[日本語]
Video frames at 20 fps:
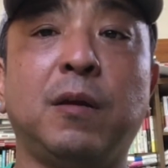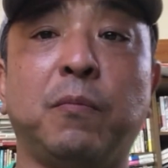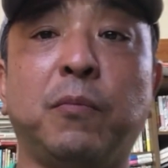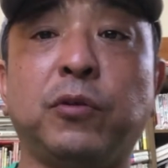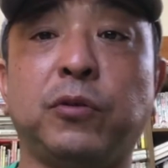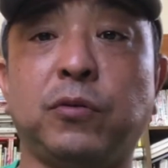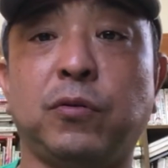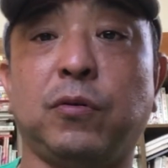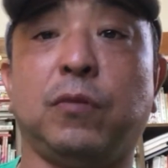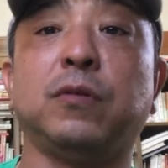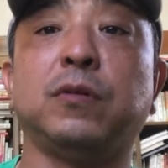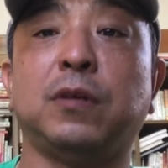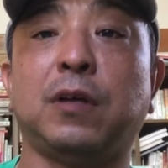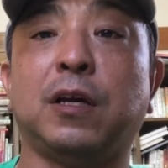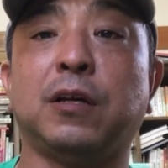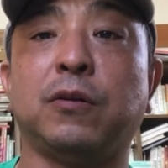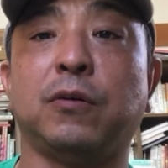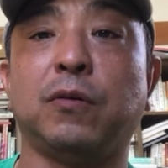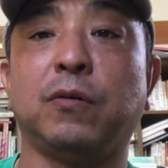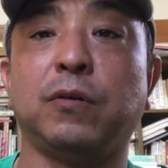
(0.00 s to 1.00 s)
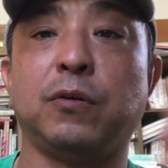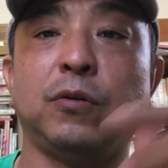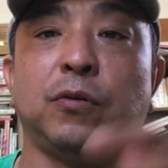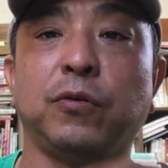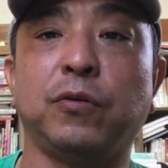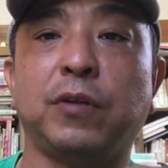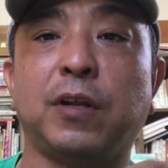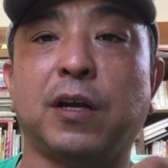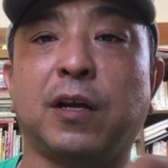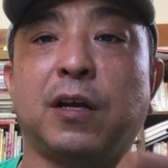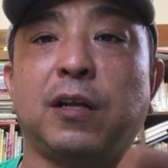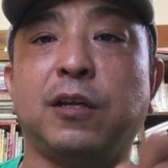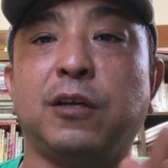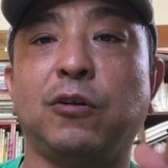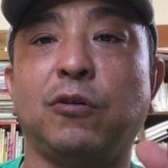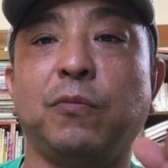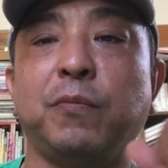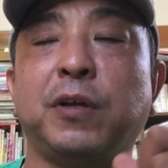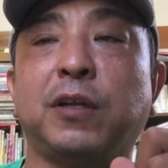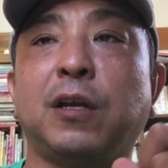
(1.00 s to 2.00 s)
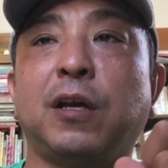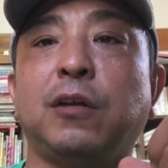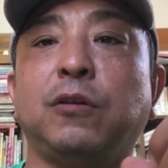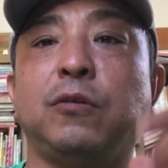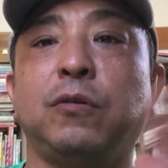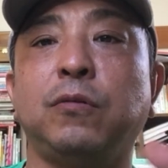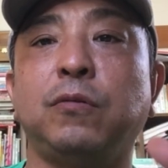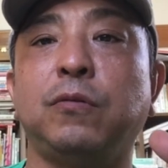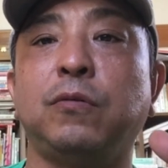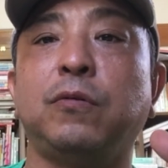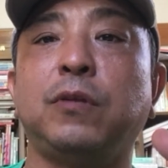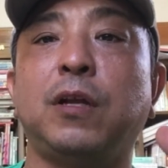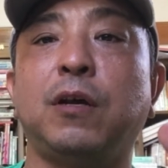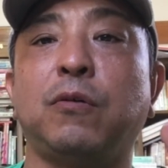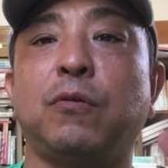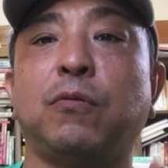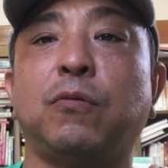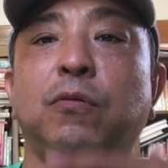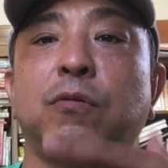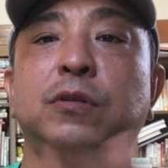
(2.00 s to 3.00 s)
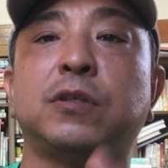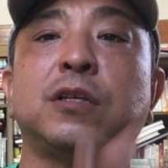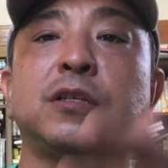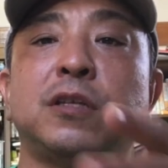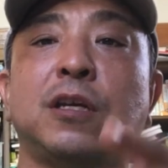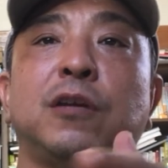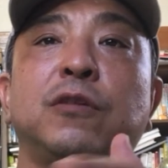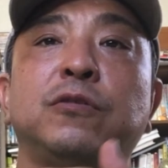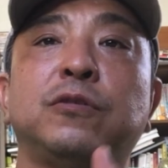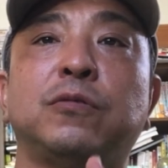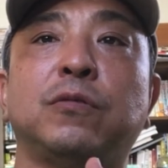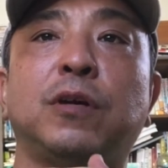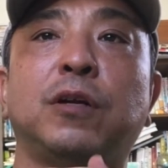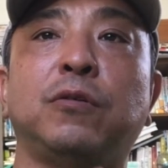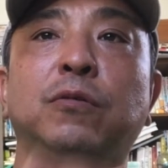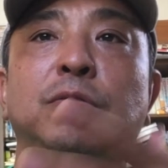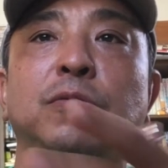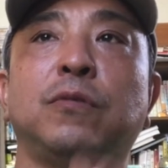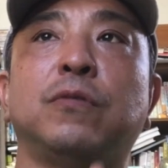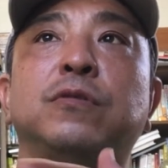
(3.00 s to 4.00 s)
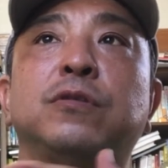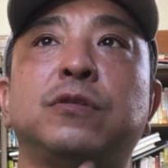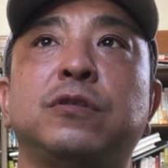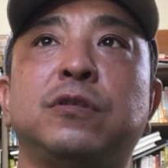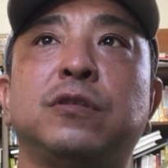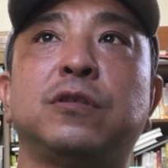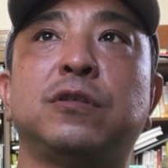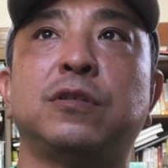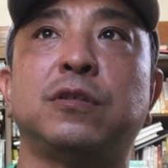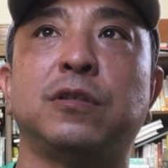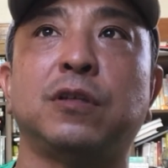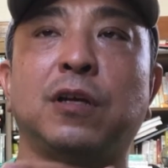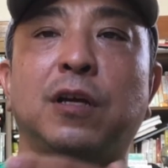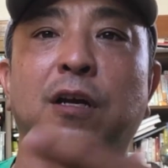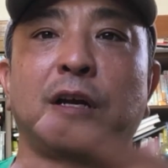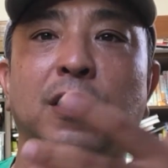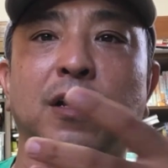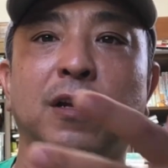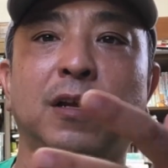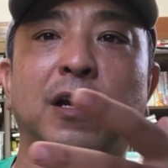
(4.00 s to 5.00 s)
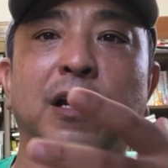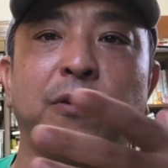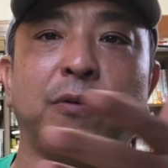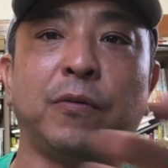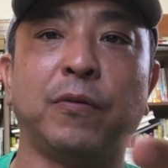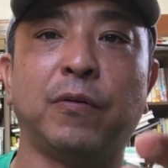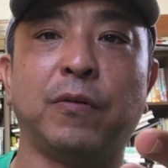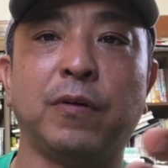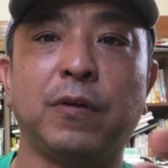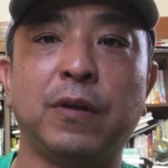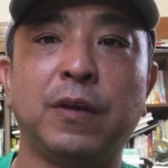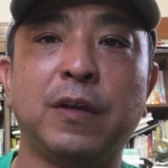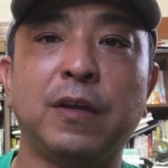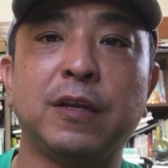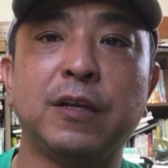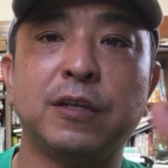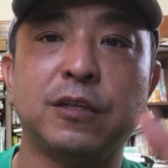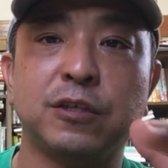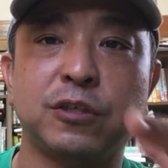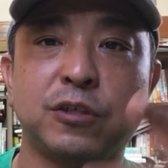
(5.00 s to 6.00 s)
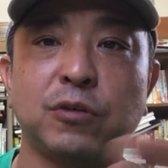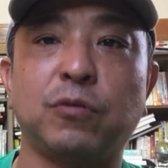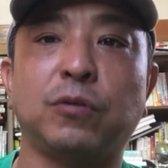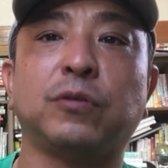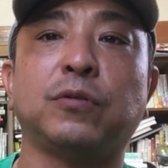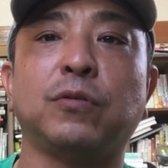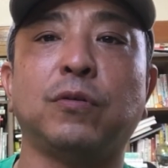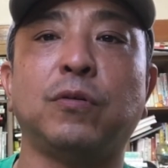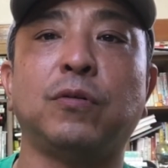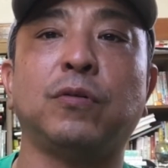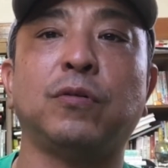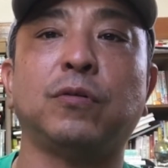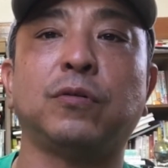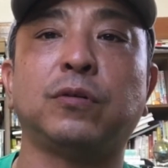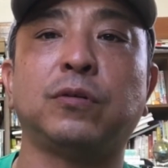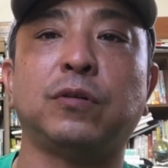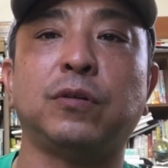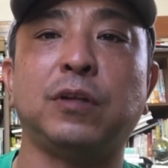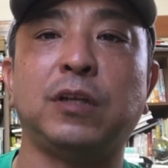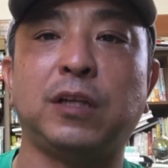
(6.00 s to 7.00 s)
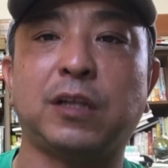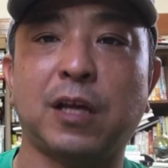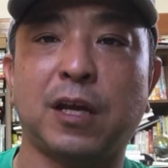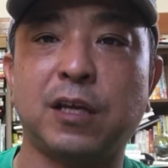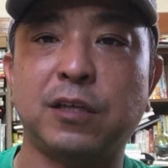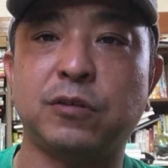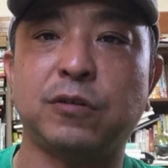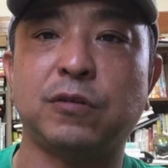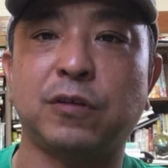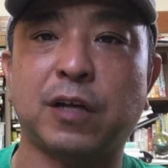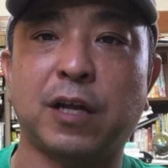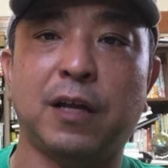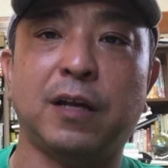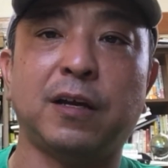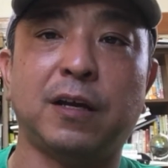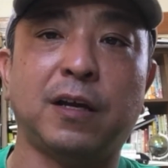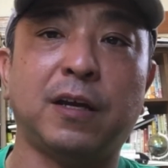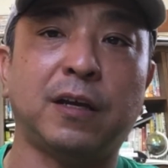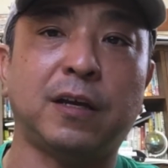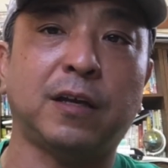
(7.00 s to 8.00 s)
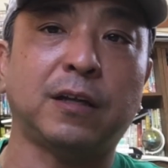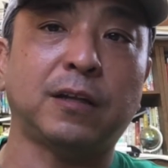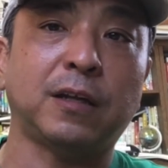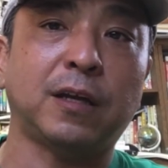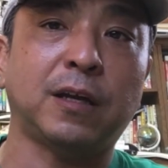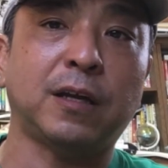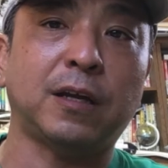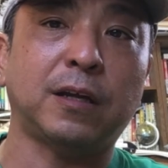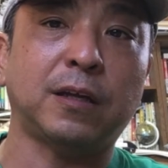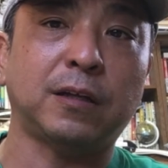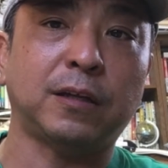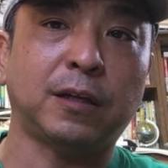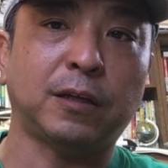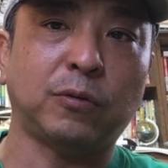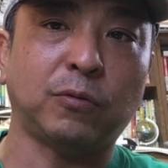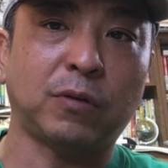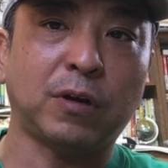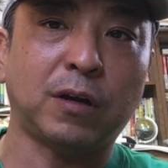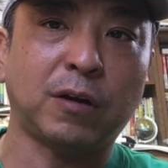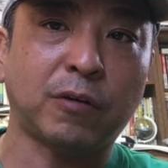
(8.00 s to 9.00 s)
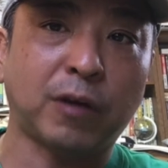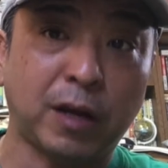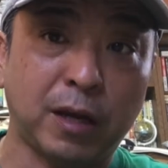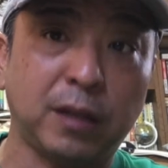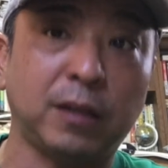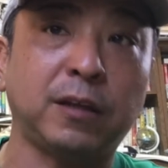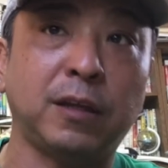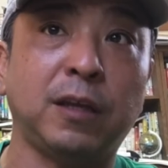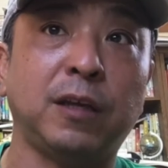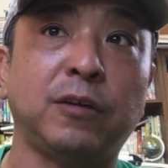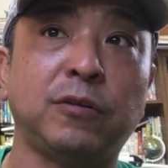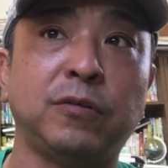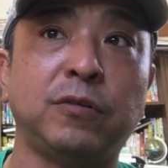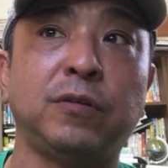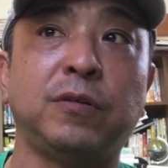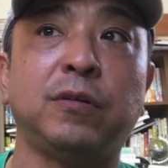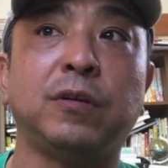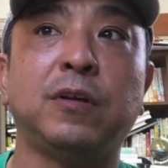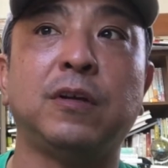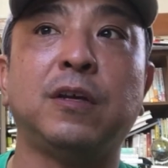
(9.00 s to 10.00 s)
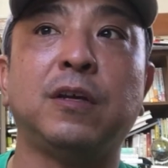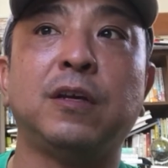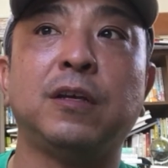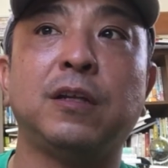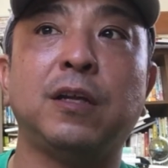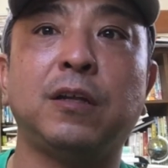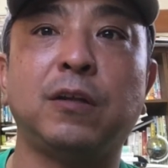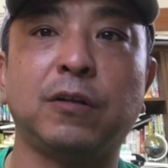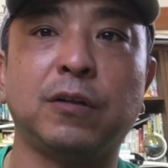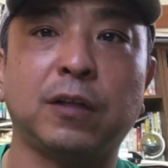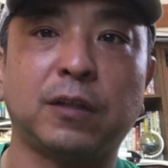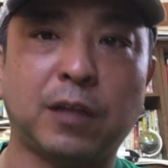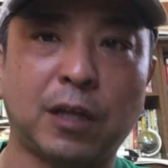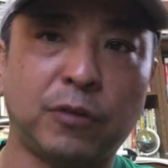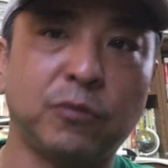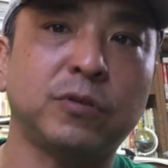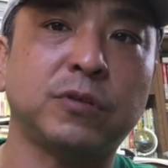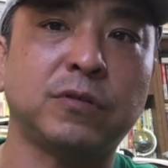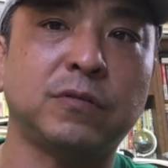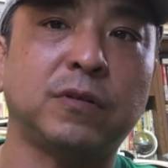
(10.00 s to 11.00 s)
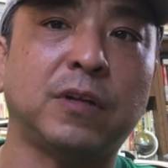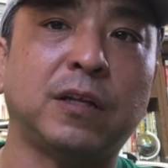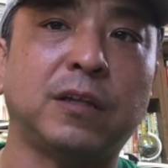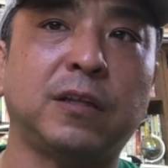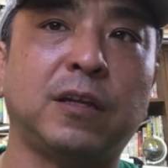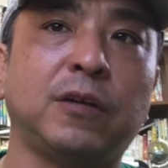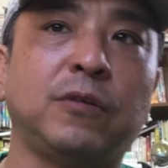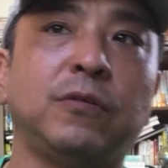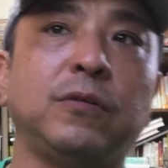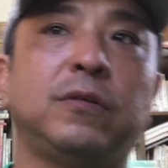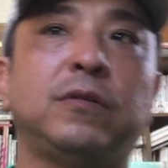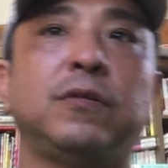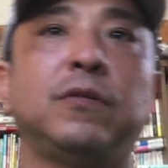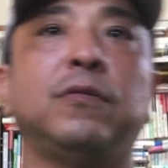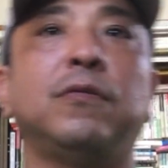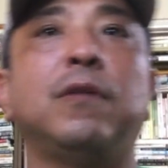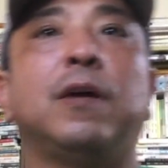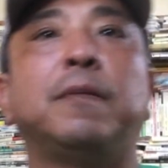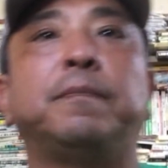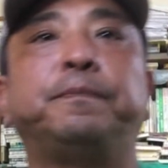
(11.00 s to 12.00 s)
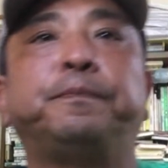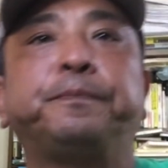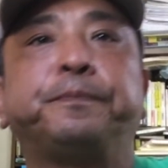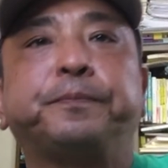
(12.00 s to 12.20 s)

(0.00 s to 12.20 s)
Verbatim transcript: もっとあの世の中に広めたいというような志ある人がどんどんあの仕事に対する考え方だとかを変えていくでどんどん楽しくなっていくっていうのが